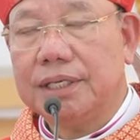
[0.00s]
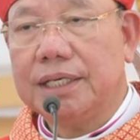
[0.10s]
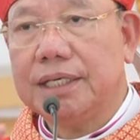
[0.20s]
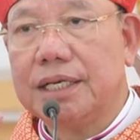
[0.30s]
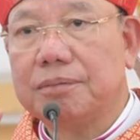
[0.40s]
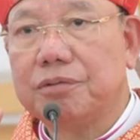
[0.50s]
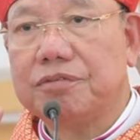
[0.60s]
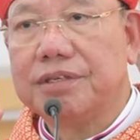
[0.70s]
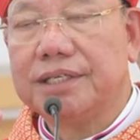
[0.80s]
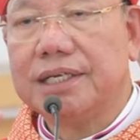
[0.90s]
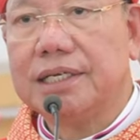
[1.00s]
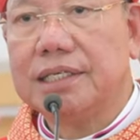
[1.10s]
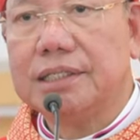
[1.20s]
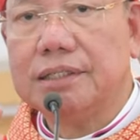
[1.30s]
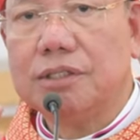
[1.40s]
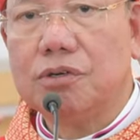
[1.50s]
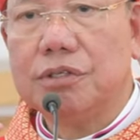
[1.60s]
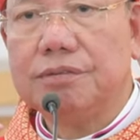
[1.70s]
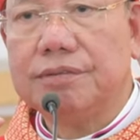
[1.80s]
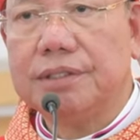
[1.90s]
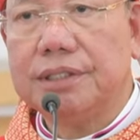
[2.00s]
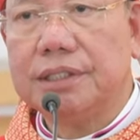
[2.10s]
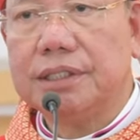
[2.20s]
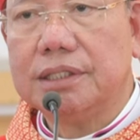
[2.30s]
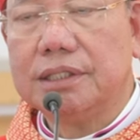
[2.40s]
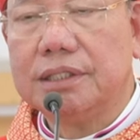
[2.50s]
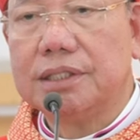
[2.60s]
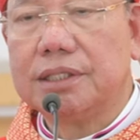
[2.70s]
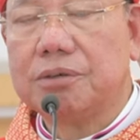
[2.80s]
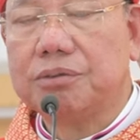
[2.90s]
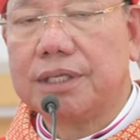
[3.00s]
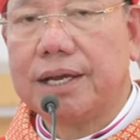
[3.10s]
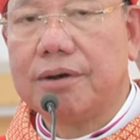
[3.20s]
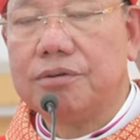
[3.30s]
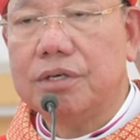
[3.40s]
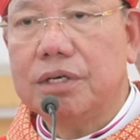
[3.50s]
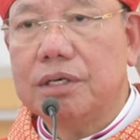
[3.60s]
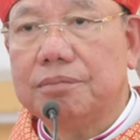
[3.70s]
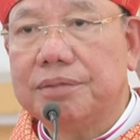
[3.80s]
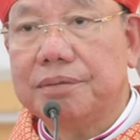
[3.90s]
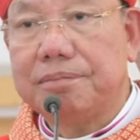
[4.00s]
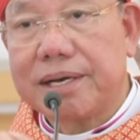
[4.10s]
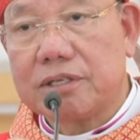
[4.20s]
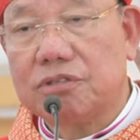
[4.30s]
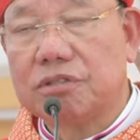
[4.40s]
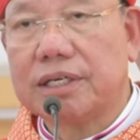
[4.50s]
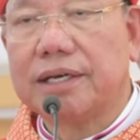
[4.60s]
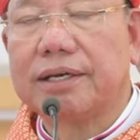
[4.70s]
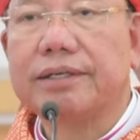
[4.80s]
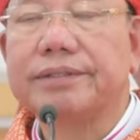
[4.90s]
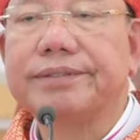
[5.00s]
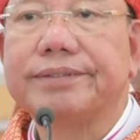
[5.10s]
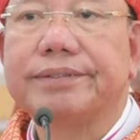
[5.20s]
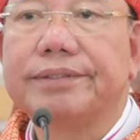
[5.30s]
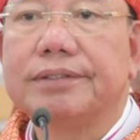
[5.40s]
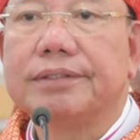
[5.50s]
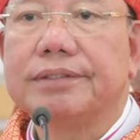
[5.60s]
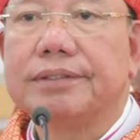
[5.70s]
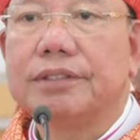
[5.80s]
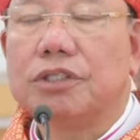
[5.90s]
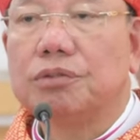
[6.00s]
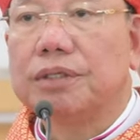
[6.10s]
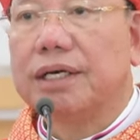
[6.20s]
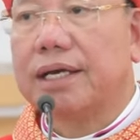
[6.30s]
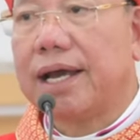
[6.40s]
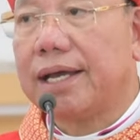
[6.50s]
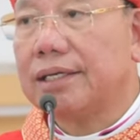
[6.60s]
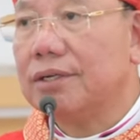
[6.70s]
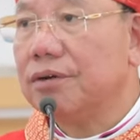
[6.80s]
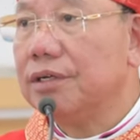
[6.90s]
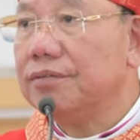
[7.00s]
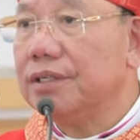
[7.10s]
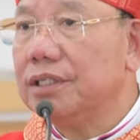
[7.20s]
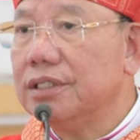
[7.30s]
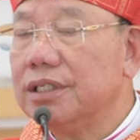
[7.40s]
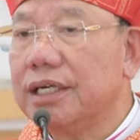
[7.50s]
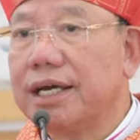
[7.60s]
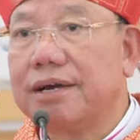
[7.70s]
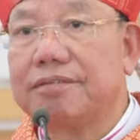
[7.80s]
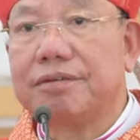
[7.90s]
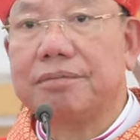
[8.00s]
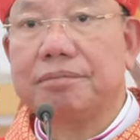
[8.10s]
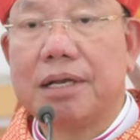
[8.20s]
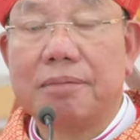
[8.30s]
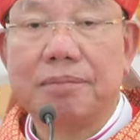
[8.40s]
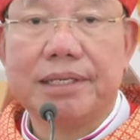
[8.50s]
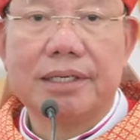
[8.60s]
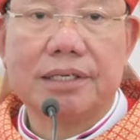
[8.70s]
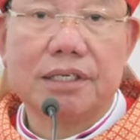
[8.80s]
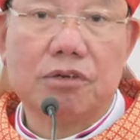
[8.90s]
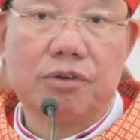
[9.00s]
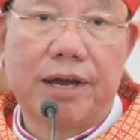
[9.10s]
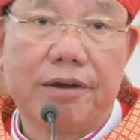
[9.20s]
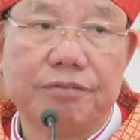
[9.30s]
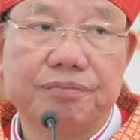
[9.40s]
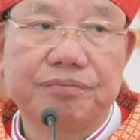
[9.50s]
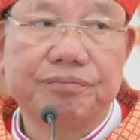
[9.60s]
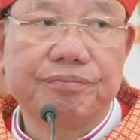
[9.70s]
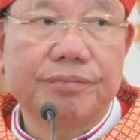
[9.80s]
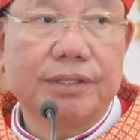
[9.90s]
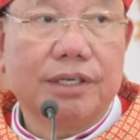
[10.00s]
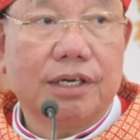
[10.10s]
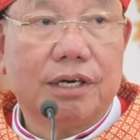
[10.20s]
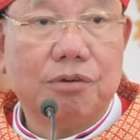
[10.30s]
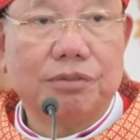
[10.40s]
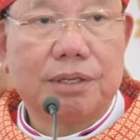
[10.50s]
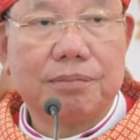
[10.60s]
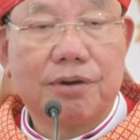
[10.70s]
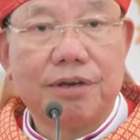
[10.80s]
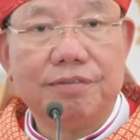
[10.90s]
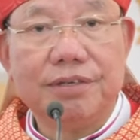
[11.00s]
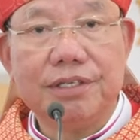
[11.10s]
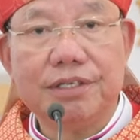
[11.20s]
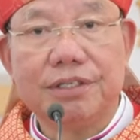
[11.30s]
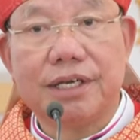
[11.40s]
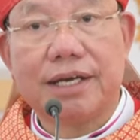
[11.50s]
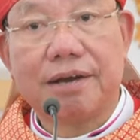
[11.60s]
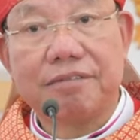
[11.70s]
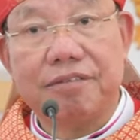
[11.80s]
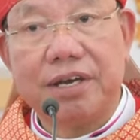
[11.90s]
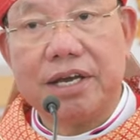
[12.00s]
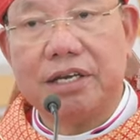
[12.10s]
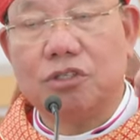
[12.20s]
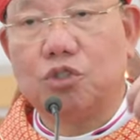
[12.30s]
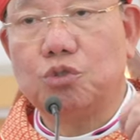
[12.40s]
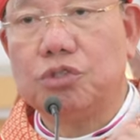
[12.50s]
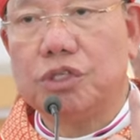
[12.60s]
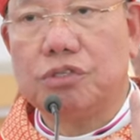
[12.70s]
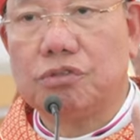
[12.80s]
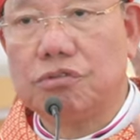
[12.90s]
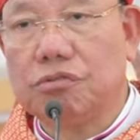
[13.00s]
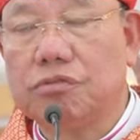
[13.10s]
đây là một vấn đề lớn đối với những người công giáo miền bắc chúng ta chúng ta ngại nói với những người khác về là mình là người có đạo không dám nói với những người khác về Chúa Giêsu.